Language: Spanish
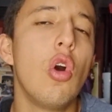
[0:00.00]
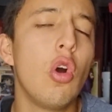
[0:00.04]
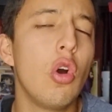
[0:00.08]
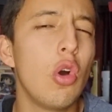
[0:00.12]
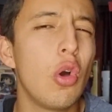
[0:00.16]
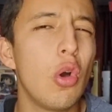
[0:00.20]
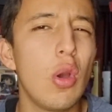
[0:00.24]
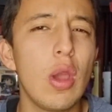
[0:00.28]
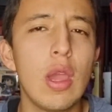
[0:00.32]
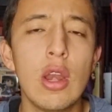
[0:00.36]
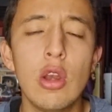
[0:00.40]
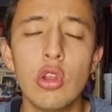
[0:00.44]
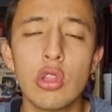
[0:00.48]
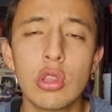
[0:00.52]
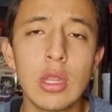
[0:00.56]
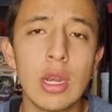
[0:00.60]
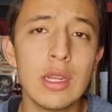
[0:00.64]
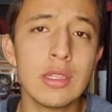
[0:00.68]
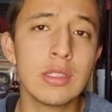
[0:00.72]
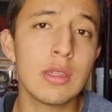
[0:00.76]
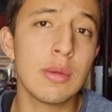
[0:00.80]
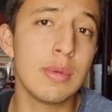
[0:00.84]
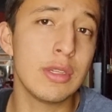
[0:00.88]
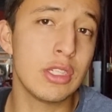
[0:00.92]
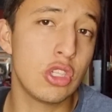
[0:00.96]
o en
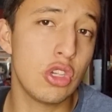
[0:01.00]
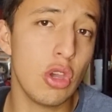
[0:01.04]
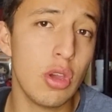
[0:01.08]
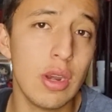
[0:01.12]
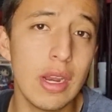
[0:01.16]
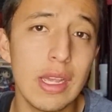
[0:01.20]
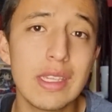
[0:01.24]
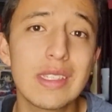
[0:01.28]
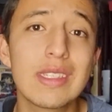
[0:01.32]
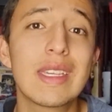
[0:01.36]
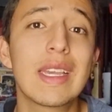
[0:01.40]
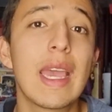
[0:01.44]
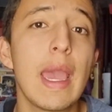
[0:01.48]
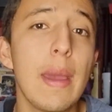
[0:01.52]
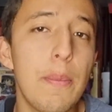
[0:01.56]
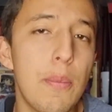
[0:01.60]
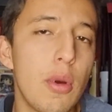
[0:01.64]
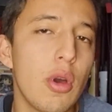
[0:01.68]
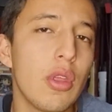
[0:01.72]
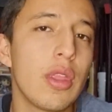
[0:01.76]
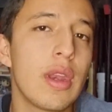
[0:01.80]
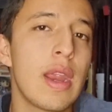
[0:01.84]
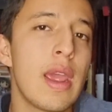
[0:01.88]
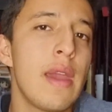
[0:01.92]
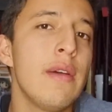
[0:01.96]
otras divisiones que
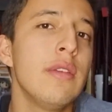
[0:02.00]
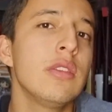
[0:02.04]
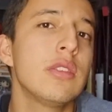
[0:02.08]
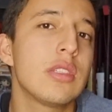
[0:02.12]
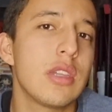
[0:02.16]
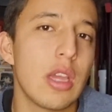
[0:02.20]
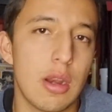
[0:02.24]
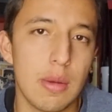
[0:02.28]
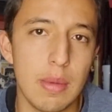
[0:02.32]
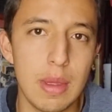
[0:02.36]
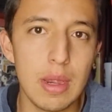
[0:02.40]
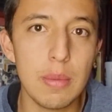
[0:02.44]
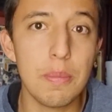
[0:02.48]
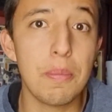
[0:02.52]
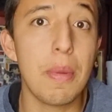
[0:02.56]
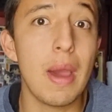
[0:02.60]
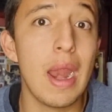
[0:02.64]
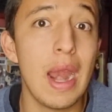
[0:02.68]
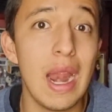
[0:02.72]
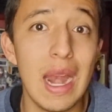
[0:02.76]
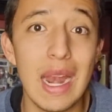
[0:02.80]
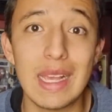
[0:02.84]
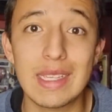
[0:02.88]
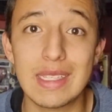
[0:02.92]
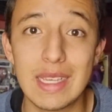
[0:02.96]
podrían servir
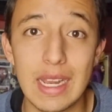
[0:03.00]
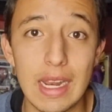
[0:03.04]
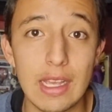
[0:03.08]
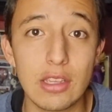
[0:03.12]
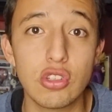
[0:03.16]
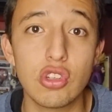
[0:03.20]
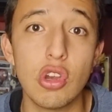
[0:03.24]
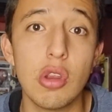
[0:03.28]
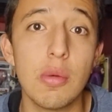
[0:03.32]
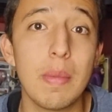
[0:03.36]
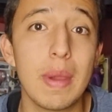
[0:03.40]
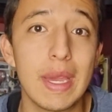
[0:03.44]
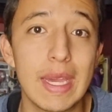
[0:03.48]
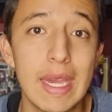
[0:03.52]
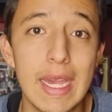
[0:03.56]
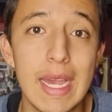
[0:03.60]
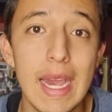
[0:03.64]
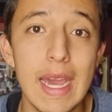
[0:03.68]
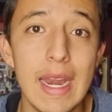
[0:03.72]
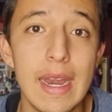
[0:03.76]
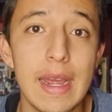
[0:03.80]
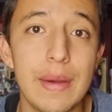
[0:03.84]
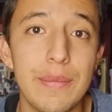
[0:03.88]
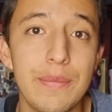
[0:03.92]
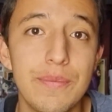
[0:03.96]
para la selección
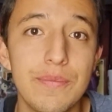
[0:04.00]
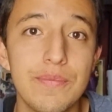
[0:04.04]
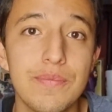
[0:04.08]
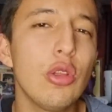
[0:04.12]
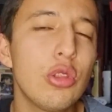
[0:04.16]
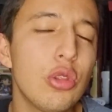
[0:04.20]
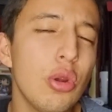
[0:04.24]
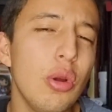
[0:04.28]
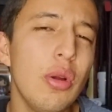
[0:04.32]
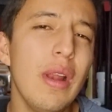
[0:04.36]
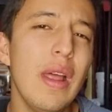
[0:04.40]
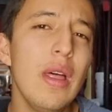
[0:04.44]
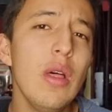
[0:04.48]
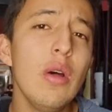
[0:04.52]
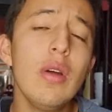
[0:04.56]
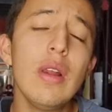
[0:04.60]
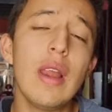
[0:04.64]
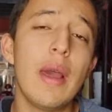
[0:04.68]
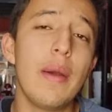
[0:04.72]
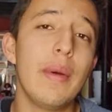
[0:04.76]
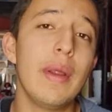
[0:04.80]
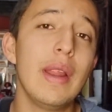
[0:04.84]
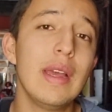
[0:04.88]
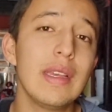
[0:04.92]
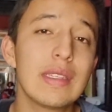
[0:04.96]
mexicana. El otro lado,
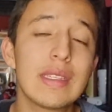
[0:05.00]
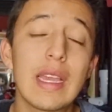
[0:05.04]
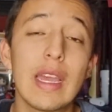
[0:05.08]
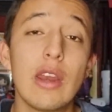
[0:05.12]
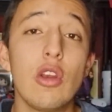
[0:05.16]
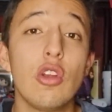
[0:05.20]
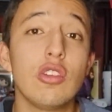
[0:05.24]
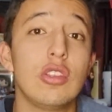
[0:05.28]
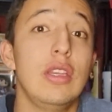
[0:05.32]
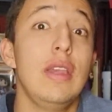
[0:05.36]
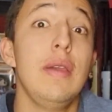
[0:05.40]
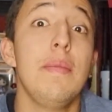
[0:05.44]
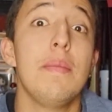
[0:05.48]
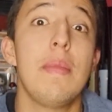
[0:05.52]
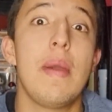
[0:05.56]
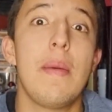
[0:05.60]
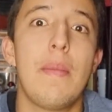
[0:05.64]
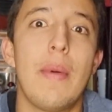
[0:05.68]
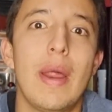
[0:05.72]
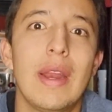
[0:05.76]
la verdad es que no sé, me